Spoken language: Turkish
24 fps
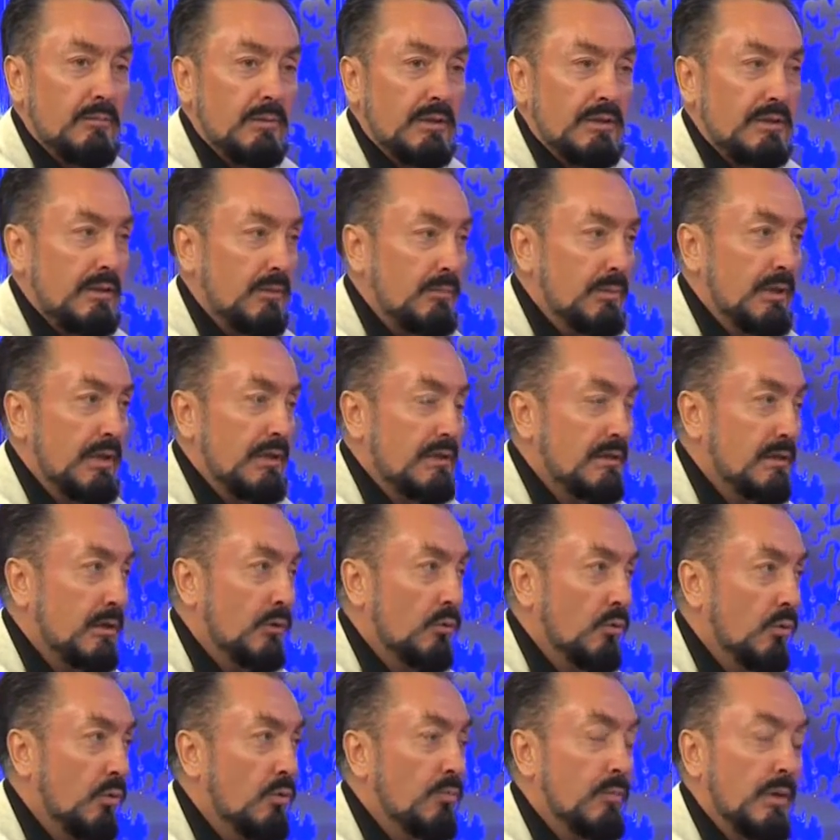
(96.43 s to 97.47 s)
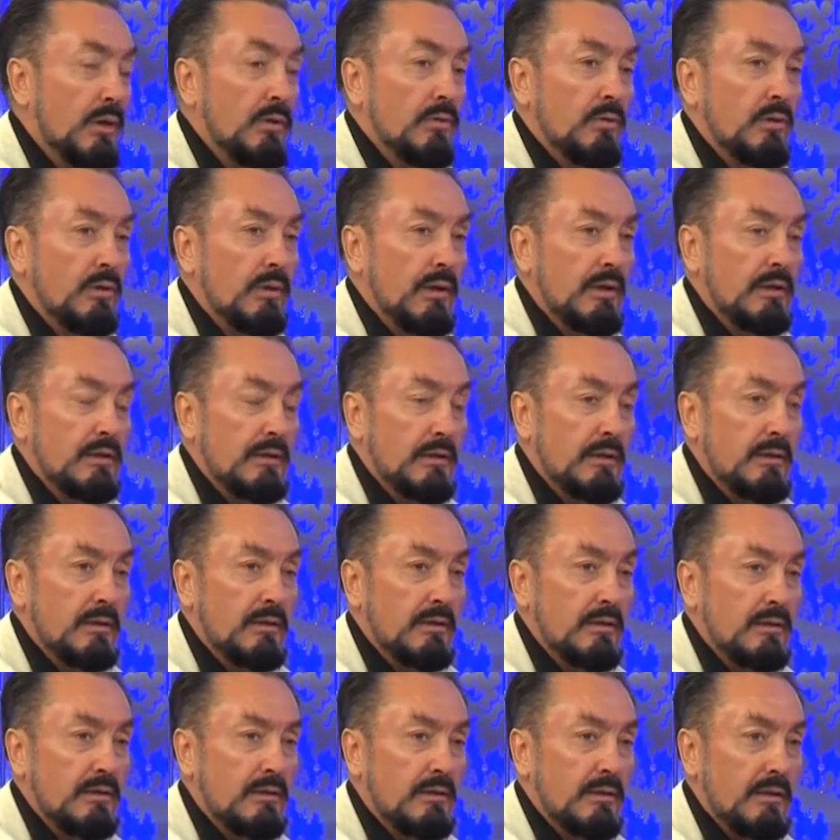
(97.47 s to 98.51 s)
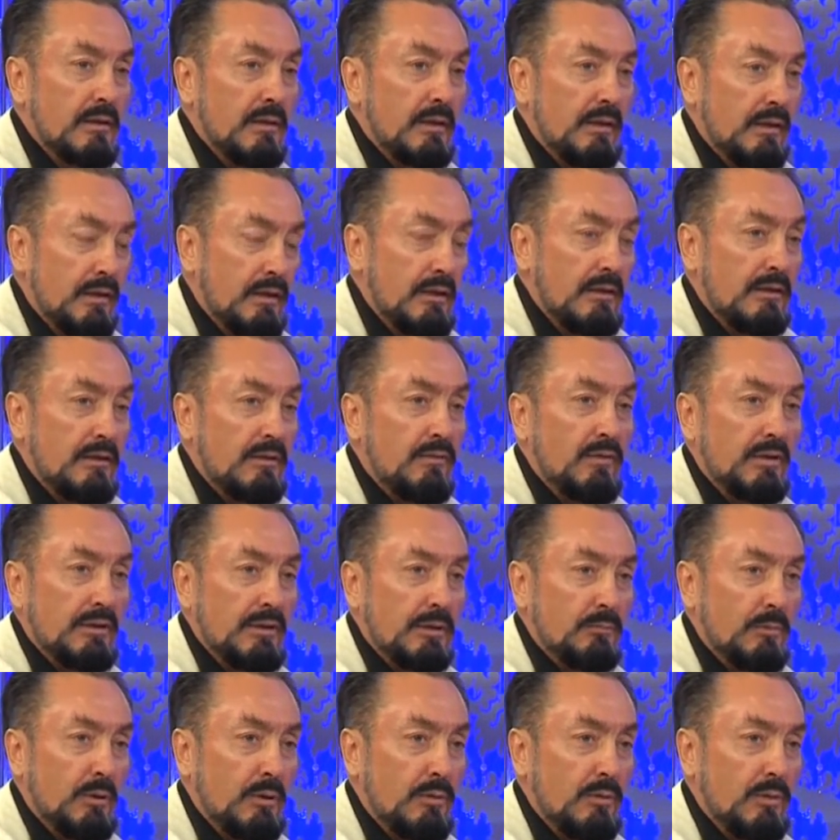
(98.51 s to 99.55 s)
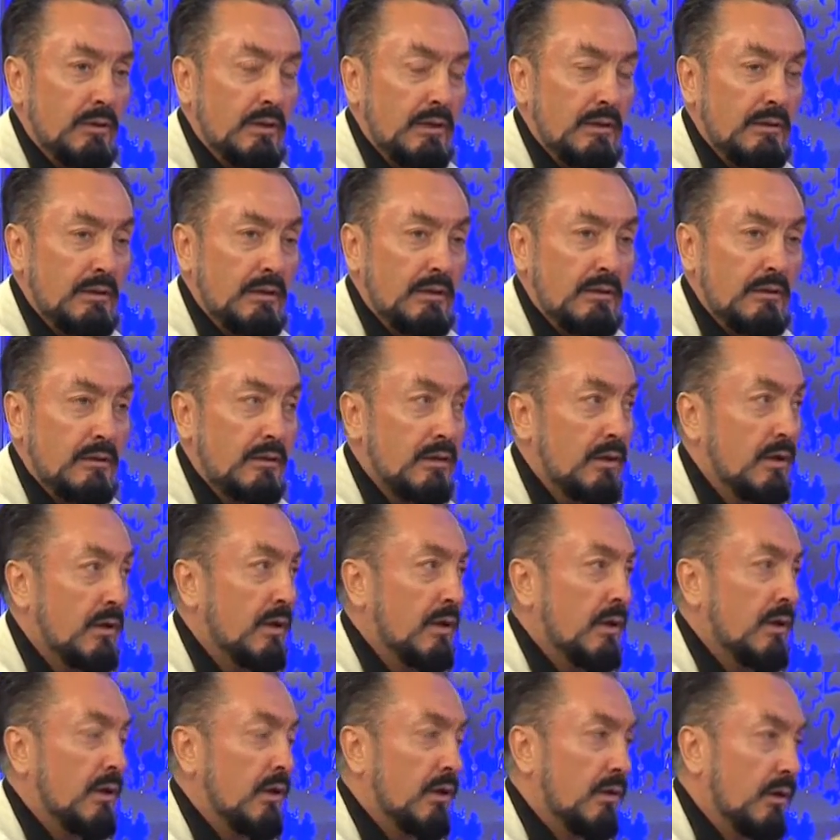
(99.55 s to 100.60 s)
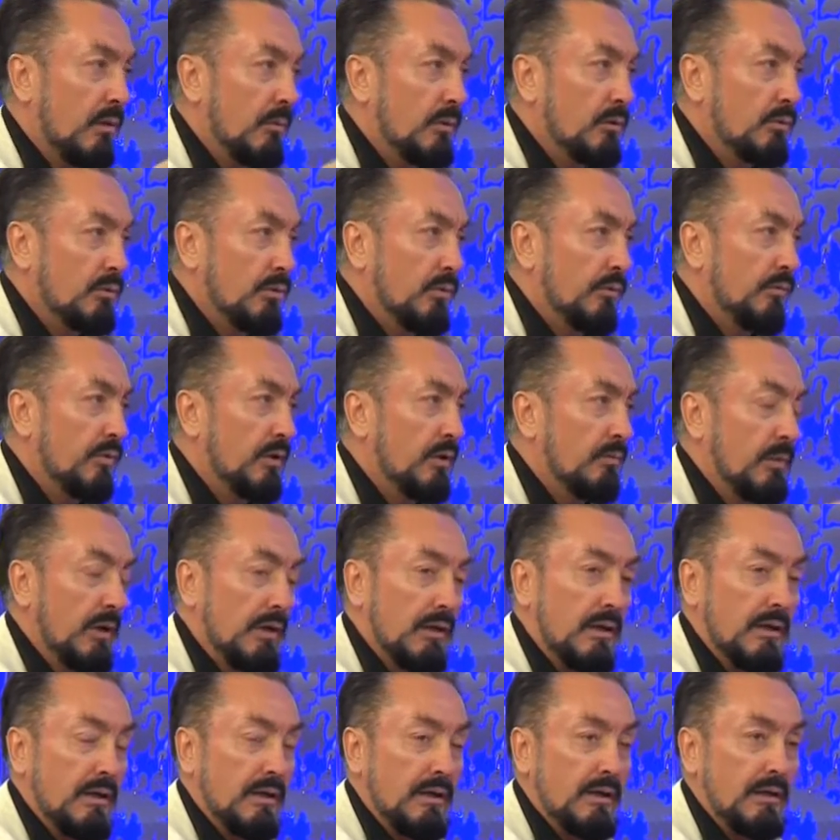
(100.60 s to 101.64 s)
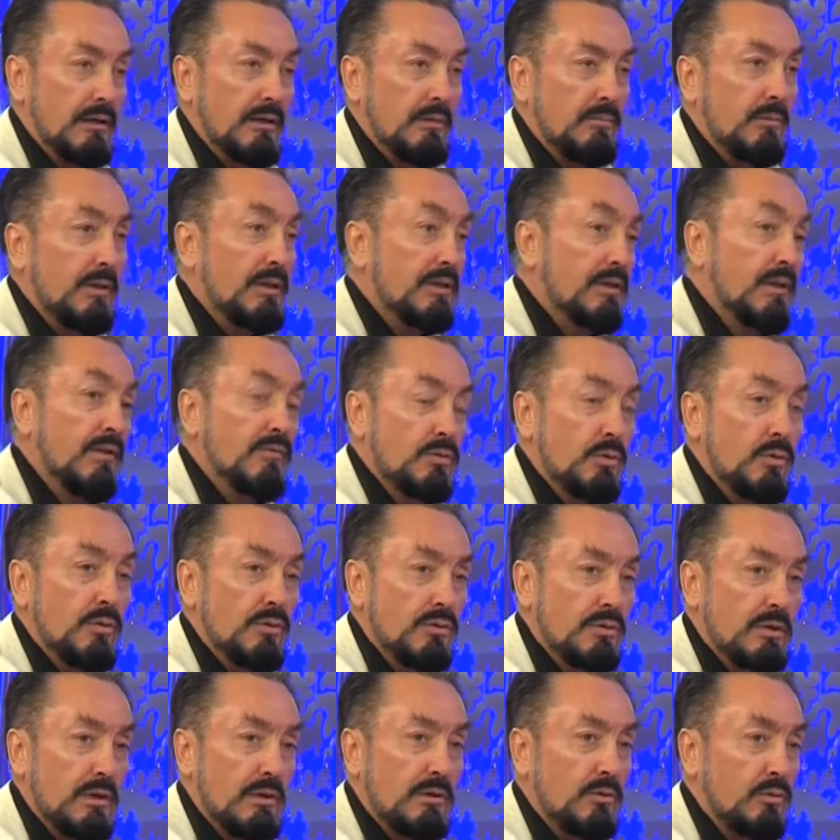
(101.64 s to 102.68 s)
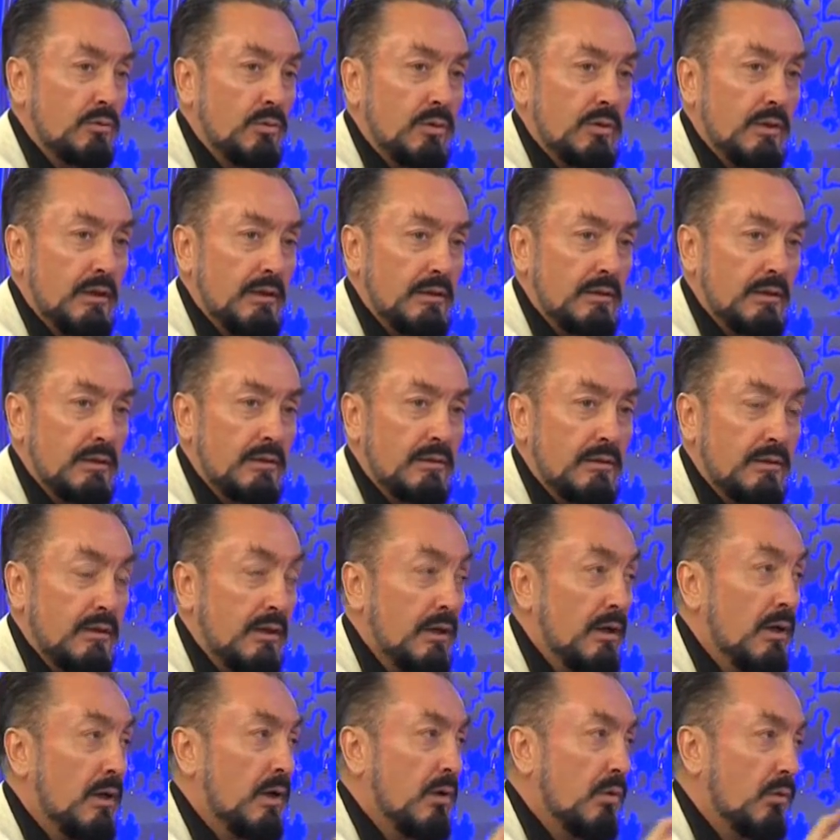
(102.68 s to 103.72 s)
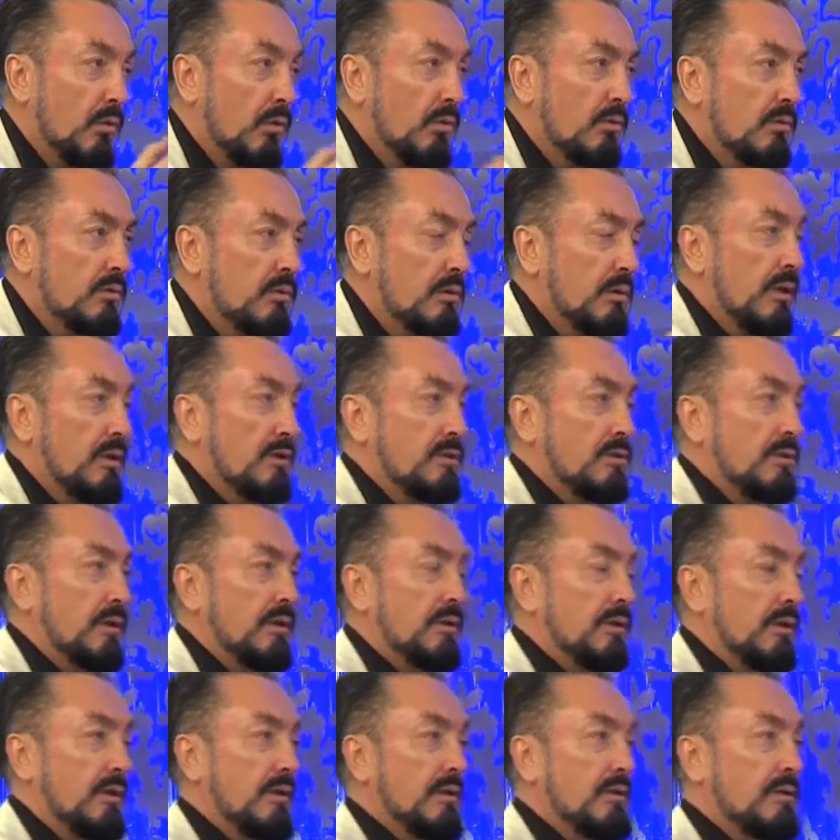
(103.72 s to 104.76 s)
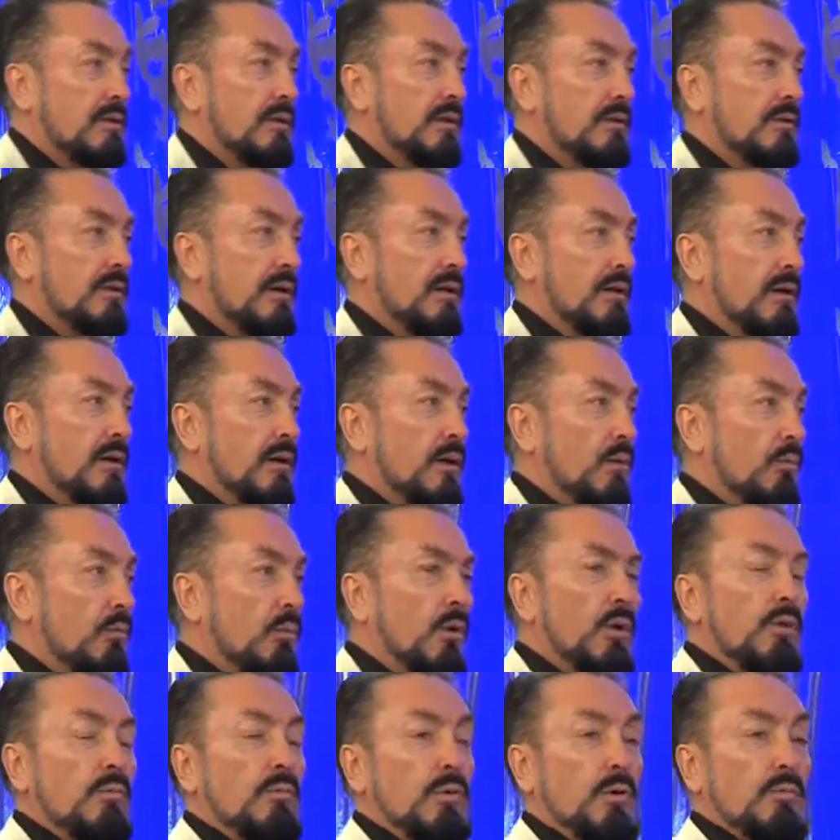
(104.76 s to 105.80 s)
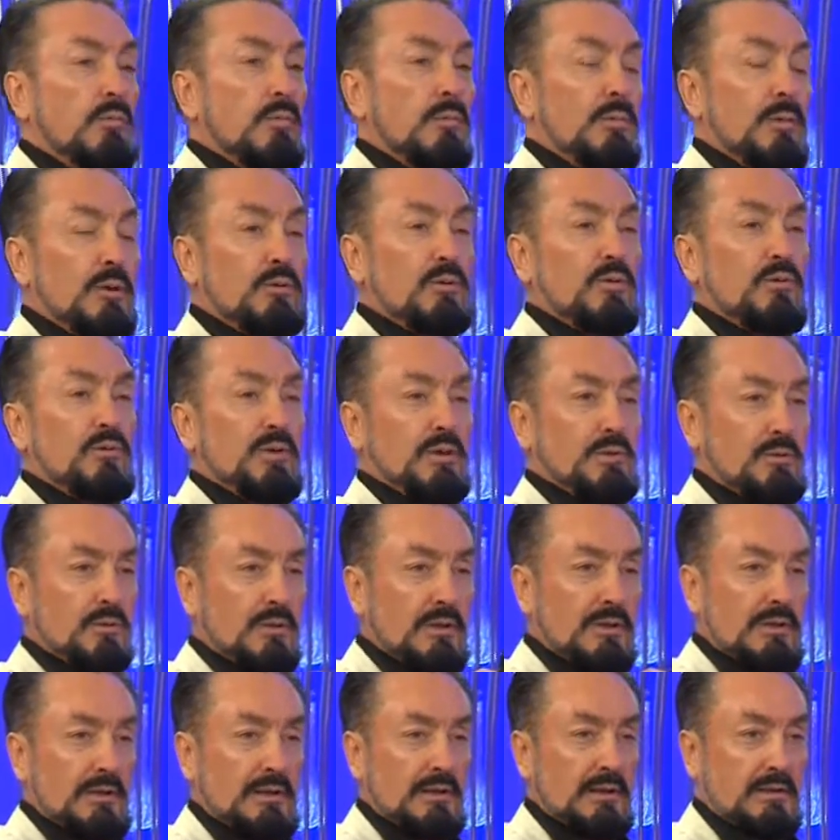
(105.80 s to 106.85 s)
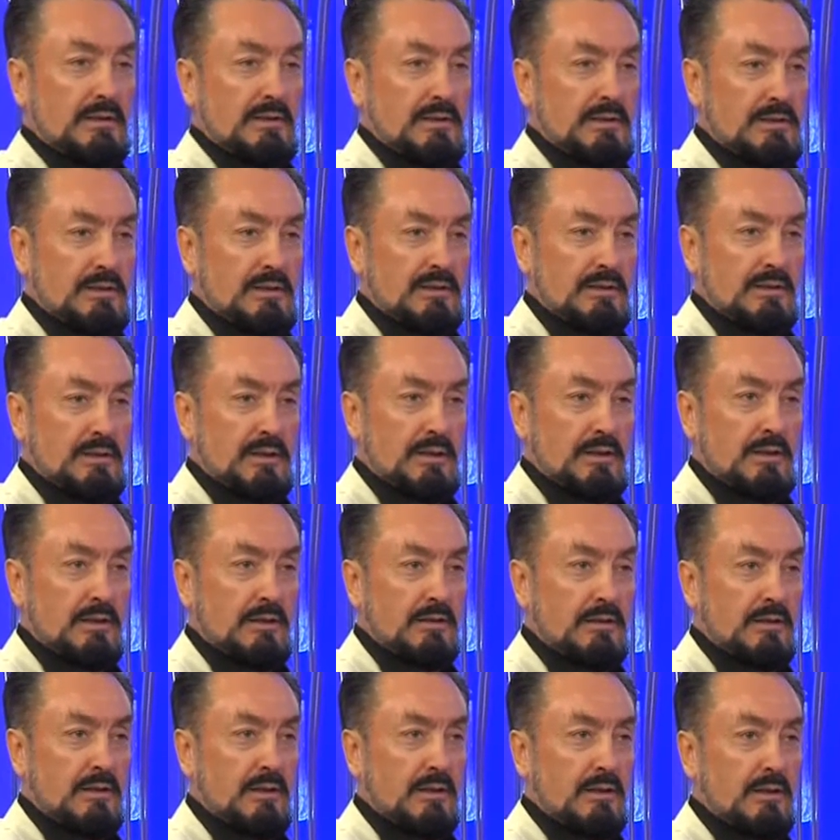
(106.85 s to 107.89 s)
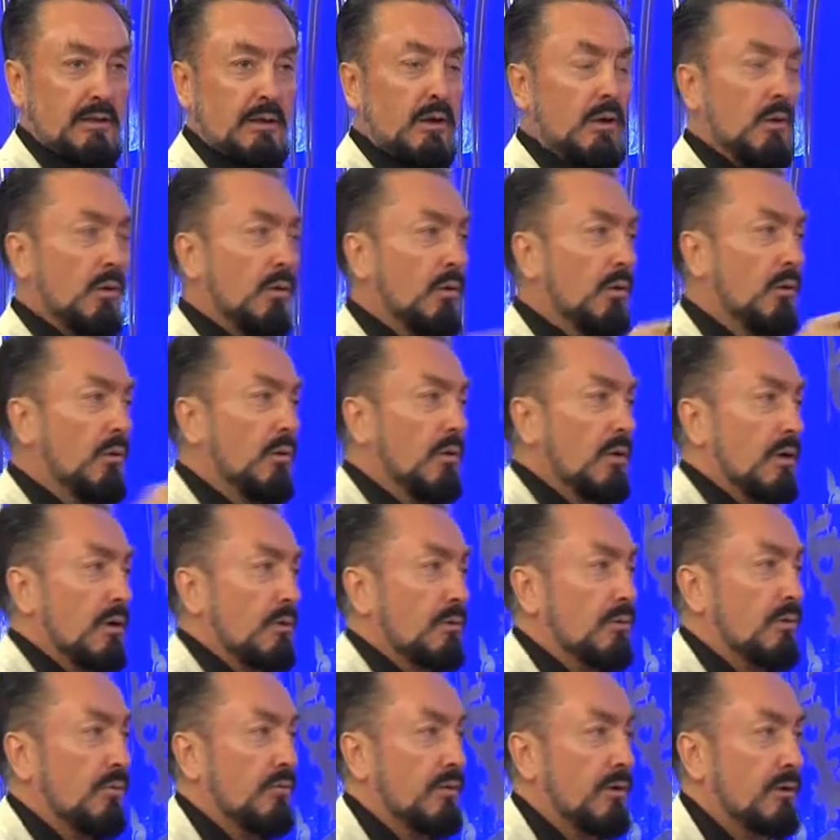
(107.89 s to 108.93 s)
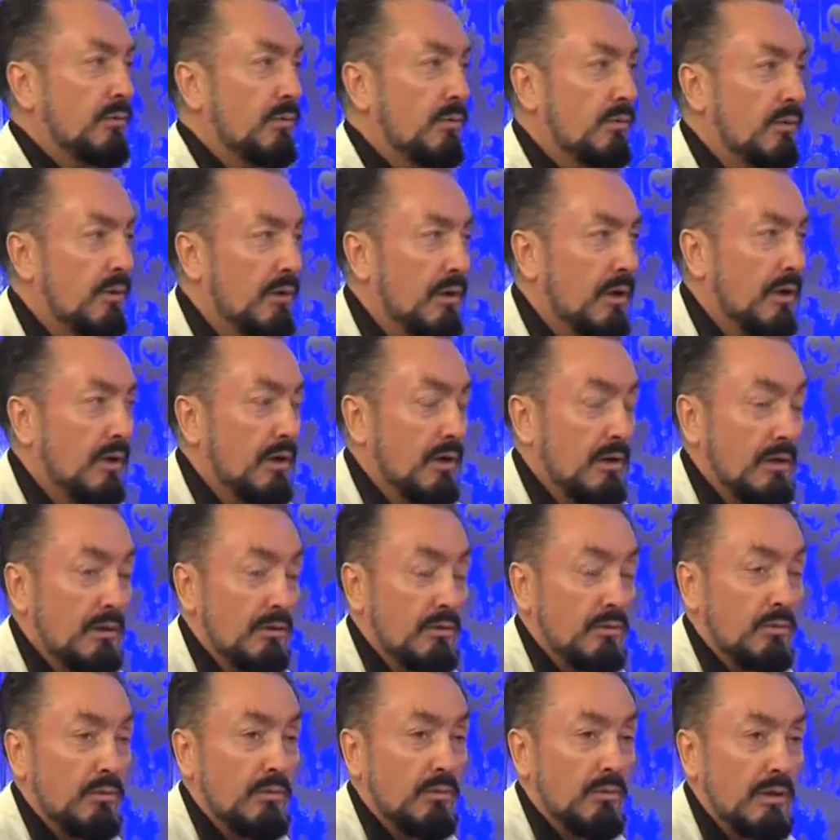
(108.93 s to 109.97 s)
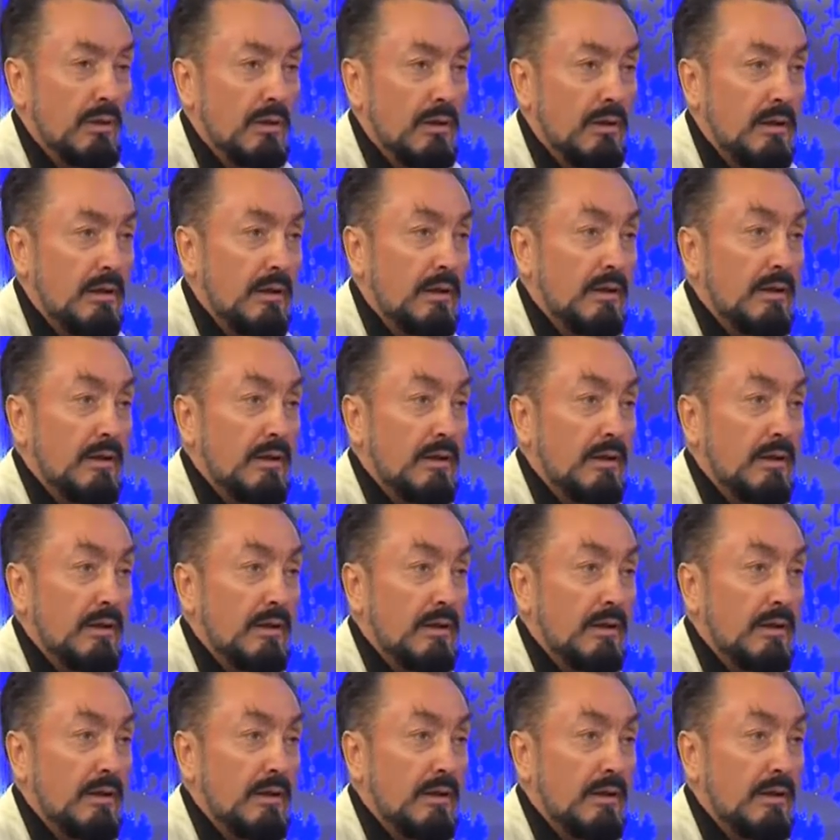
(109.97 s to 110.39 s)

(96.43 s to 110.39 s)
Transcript: Mesela bir insanı övmek kolay değildir. İltifat etmek kolay değildir. Ama küfretmek, hakaret etmek nefse hoş gelir, kolay gelir. Onun için aşağılık insanlar bol bol birbirine küfrediyorlar dikkat edersin internette. Evet O ona küfrediyor, ona hakaret ediyor, ona...